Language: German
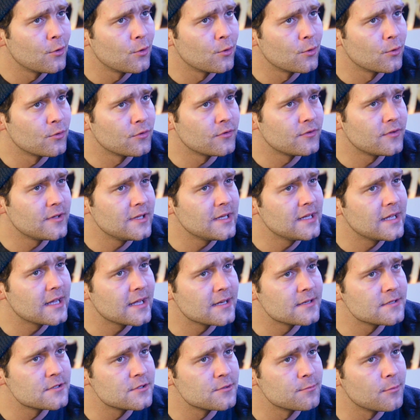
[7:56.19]
Und die
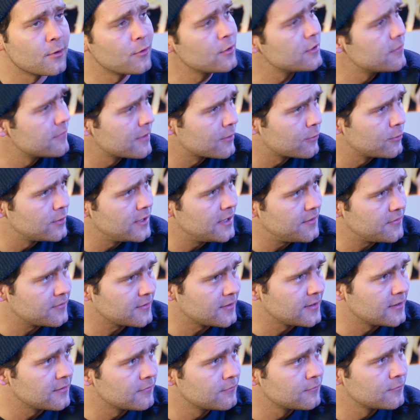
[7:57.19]
kenne ich über Oliver
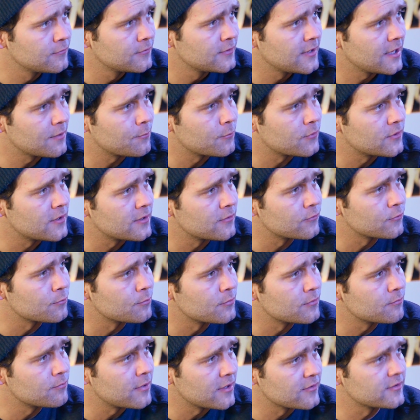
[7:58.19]
Koletzki. Der hat mit denen so
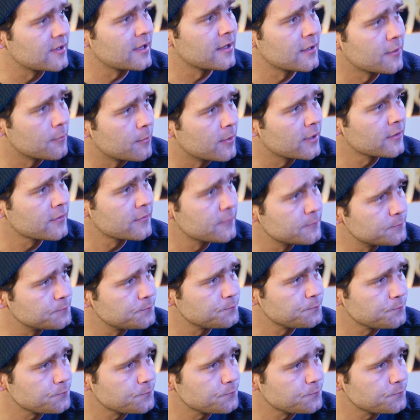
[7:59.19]
ein paar Sachen gemacht.